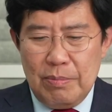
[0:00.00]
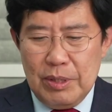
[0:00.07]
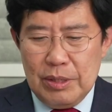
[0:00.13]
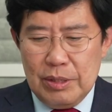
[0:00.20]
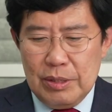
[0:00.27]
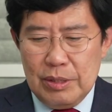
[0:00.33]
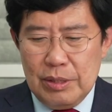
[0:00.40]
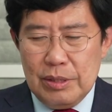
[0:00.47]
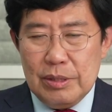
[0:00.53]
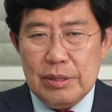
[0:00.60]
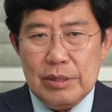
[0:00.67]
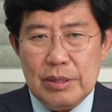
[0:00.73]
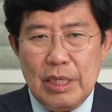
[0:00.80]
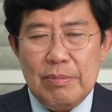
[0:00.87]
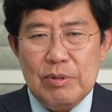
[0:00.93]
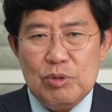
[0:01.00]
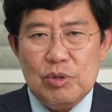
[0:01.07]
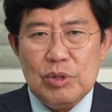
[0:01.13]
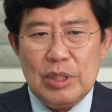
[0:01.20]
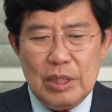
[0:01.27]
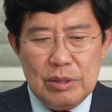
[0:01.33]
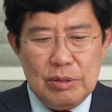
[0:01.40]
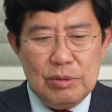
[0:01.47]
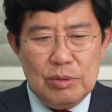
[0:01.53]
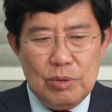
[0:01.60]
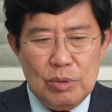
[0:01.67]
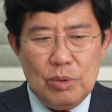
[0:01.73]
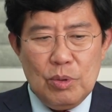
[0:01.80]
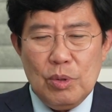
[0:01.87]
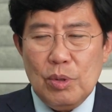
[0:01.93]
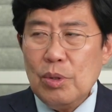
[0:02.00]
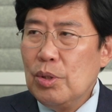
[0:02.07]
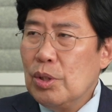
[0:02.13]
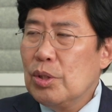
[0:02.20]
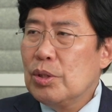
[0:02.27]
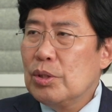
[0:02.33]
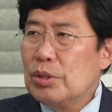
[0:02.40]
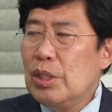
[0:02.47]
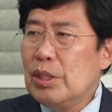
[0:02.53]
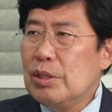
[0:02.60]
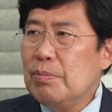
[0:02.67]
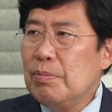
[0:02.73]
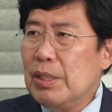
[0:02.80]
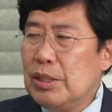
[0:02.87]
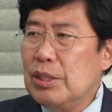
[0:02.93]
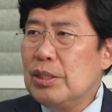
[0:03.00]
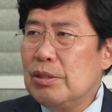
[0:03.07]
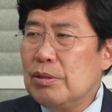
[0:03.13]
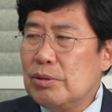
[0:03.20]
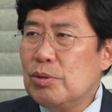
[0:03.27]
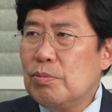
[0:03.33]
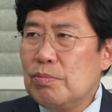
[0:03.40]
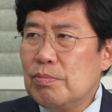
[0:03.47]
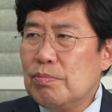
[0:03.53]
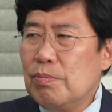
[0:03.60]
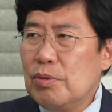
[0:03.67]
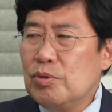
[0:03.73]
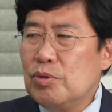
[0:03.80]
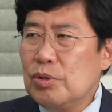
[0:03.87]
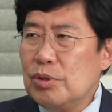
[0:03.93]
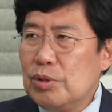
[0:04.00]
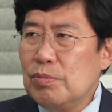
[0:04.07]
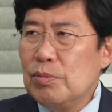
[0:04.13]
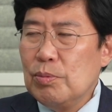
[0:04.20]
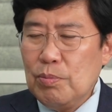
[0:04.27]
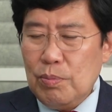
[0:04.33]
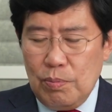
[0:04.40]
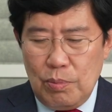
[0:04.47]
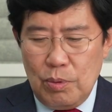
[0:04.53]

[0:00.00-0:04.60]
개미들 개미 투자들도 또 최금의 이익을 좀 볼 수 있으면 음.